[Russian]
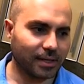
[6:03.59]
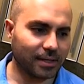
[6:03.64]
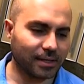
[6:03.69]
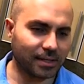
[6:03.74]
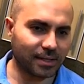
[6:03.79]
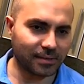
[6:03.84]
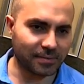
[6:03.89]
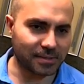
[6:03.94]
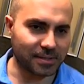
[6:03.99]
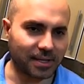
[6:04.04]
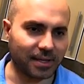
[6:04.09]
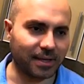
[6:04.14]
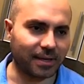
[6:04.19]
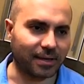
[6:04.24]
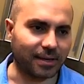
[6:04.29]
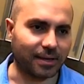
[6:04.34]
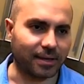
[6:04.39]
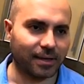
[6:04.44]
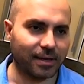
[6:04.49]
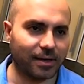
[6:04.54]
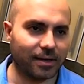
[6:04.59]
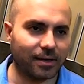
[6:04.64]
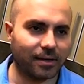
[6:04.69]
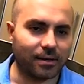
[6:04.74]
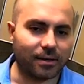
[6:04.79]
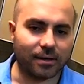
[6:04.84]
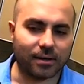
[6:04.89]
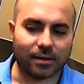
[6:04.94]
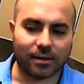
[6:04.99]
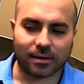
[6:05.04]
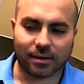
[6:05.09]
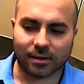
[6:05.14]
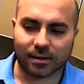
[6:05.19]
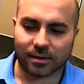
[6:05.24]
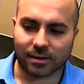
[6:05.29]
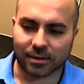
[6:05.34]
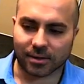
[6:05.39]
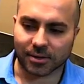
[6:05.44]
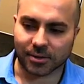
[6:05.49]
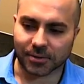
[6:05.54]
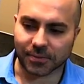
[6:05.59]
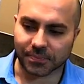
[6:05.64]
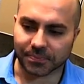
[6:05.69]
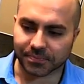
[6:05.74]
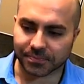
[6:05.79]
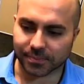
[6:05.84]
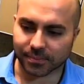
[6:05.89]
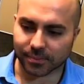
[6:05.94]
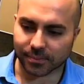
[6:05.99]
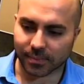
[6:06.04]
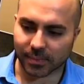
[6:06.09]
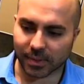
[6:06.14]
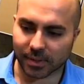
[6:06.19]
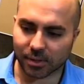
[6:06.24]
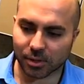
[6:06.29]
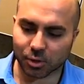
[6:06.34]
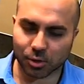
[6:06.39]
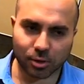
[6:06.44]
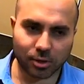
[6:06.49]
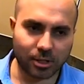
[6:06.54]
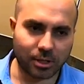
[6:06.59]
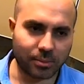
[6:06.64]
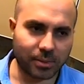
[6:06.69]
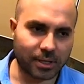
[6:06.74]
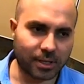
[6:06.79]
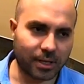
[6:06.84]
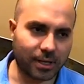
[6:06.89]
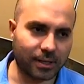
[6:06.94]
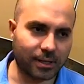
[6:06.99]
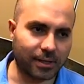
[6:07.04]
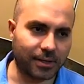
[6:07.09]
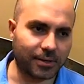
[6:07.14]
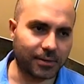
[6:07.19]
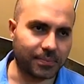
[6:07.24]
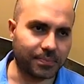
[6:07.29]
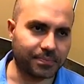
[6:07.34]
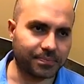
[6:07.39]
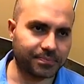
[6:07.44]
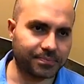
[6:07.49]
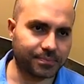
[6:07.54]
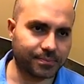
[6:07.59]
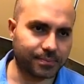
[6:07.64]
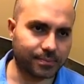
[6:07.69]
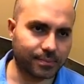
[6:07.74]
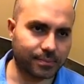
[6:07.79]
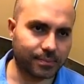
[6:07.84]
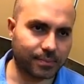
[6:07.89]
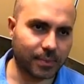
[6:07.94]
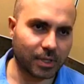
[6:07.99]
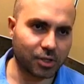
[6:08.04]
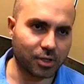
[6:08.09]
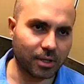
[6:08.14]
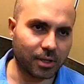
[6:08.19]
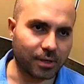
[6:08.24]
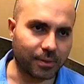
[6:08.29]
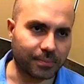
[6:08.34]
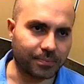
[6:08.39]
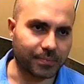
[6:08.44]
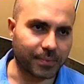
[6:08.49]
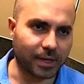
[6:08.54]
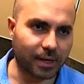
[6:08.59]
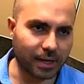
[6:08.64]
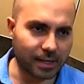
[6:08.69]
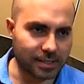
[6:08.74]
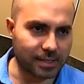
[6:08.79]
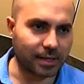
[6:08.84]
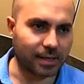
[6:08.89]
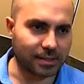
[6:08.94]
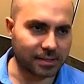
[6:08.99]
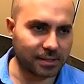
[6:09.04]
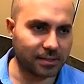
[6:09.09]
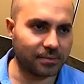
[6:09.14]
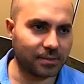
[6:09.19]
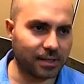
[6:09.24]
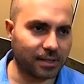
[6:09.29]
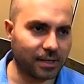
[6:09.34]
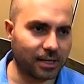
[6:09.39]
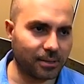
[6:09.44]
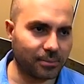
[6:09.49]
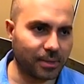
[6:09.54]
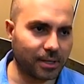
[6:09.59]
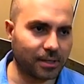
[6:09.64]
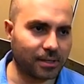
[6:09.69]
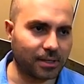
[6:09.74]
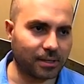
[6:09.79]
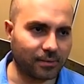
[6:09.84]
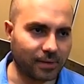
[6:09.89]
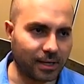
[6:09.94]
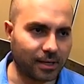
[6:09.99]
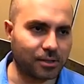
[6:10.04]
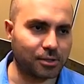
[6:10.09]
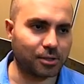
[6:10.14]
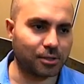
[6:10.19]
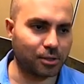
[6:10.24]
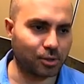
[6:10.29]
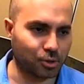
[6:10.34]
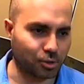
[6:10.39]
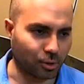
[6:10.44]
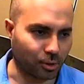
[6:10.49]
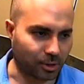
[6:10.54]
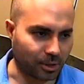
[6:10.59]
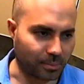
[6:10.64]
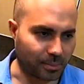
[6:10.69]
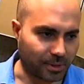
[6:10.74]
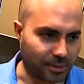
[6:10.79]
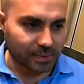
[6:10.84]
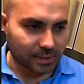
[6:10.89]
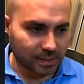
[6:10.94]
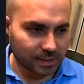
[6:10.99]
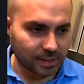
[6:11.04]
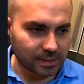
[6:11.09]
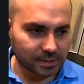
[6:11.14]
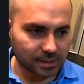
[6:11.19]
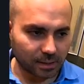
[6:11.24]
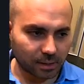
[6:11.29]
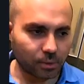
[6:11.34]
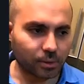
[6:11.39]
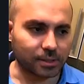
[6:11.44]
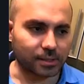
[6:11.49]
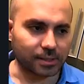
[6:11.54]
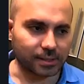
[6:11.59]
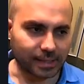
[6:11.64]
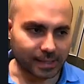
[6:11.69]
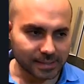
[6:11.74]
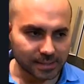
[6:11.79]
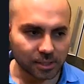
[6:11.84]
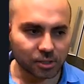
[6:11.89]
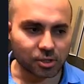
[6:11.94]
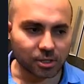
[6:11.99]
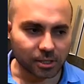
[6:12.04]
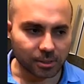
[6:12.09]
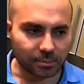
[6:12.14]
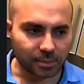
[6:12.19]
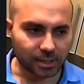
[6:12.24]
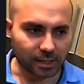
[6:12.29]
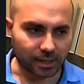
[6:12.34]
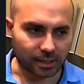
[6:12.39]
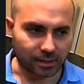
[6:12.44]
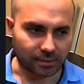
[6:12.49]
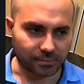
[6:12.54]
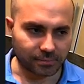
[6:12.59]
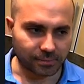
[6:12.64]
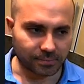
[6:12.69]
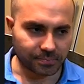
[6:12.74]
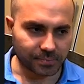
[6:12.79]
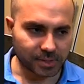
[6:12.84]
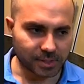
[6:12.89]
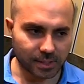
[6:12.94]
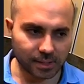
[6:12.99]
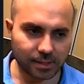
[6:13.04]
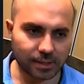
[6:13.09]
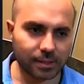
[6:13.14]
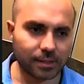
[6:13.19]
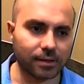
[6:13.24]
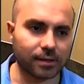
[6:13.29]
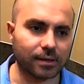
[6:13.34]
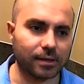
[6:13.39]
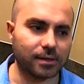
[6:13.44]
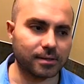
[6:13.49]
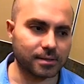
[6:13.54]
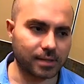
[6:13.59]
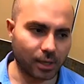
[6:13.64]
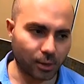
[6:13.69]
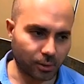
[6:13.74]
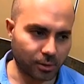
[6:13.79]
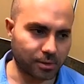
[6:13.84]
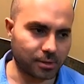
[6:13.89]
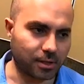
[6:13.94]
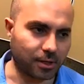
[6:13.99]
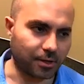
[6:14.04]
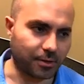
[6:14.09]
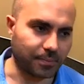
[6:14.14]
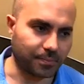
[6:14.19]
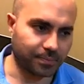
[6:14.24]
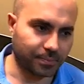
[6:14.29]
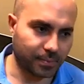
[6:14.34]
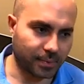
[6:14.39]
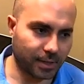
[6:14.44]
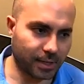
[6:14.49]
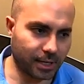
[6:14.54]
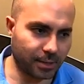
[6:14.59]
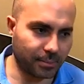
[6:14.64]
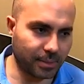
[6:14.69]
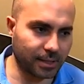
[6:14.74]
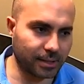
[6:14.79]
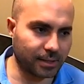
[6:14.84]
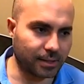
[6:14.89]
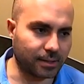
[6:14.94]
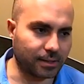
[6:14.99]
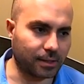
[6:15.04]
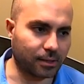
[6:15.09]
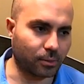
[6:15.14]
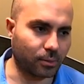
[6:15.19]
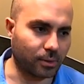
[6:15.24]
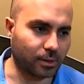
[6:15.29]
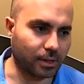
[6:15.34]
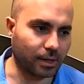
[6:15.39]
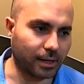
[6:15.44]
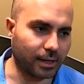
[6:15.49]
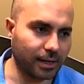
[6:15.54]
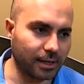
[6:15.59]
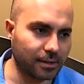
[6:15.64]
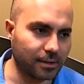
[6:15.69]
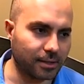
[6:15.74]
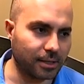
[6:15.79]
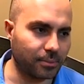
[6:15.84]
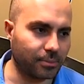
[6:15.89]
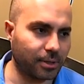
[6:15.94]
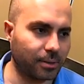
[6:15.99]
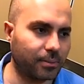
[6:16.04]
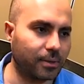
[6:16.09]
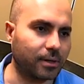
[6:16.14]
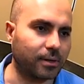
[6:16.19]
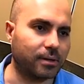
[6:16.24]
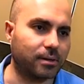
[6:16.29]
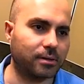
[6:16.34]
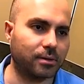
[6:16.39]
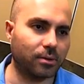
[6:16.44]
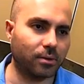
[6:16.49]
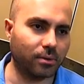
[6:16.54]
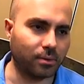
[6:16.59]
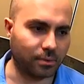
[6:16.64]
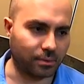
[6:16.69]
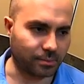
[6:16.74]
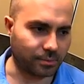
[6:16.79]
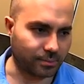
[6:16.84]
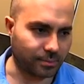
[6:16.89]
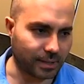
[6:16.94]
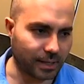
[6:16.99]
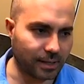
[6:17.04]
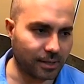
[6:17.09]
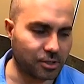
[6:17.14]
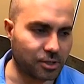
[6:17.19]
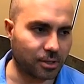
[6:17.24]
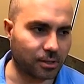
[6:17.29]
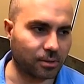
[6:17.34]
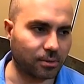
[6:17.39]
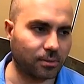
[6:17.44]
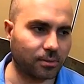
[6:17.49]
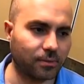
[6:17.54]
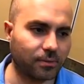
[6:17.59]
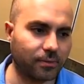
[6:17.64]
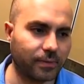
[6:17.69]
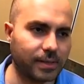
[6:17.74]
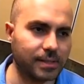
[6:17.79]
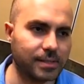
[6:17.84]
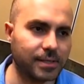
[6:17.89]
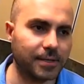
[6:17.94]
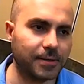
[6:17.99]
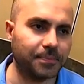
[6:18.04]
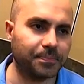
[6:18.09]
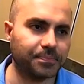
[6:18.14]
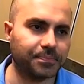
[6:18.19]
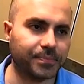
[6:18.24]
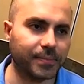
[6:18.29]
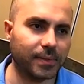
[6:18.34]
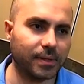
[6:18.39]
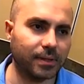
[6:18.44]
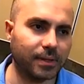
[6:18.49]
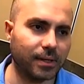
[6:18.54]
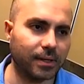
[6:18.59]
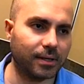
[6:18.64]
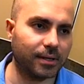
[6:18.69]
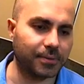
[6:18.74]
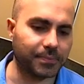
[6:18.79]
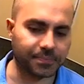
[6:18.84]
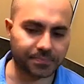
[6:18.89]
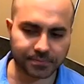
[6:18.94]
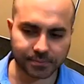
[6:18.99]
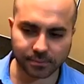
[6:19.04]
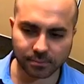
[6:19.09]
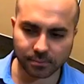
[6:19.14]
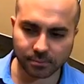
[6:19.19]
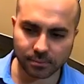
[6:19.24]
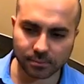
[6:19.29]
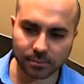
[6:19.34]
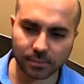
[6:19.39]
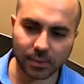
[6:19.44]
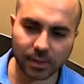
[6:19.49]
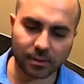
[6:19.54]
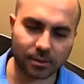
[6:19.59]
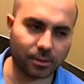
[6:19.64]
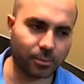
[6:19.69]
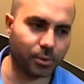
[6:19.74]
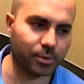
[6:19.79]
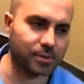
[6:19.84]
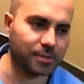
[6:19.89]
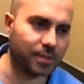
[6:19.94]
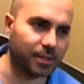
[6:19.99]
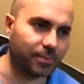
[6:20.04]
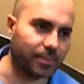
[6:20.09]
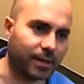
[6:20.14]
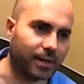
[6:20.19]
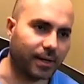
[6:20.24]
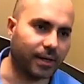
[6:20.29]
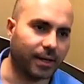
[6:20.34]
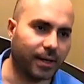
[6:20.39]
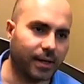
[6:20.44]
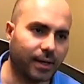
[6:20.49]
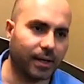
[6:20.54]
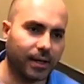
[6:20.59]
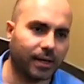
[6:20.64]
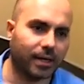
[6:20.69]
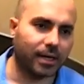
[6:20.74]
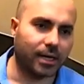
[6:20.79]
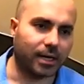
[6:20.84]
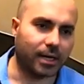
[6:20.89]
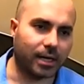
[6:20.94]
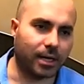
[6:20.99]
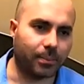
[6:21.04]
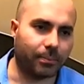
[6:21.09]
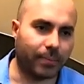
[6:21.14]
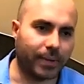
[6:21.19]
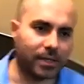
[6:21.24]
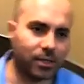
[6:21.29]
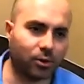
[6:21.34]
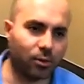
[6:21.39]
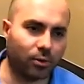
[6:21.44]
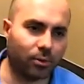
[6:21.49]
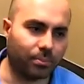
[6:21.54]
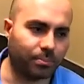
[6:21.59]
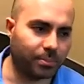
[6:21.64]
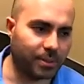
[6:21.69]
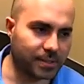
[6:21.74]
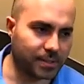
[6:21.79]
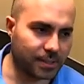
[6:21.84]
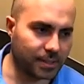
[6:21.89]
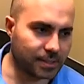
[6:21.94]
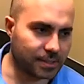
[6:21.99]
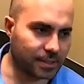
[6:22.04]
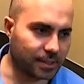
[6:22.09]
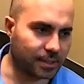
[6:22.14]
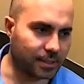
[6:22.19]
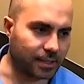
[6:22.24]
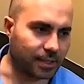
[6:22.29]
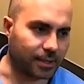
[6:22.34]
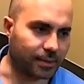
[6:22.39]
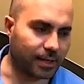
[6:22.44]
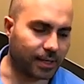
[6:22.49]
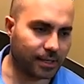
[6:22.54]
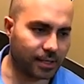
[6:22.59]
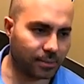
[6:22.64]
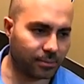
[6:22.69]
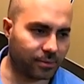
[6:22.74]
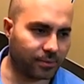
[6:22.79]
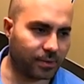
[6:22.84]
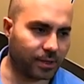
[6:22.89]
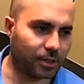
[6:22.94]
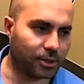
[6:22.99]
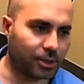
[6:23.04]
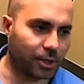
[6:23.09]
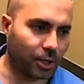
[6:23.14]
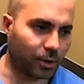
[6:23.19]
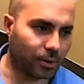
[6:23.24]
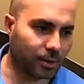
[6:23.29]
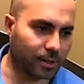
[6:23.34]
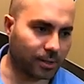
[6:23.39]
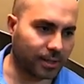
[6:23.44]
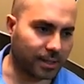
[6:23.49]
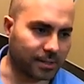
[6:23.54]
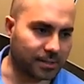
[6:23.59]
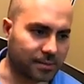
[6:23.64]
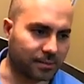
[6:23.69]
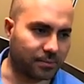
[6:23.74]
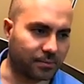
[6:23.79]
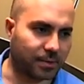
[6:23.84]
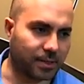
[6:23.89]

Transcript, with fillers: Не все э, а, тяжелые металлы, точнее, радиоактивные элементы являются тяжелыми. Есть когорта токсичных металлов. Среди них есть легкие элементы, такой как литий, например, но наличие которого в воде не допустимо. А потом пестициды, они бывают трех классов.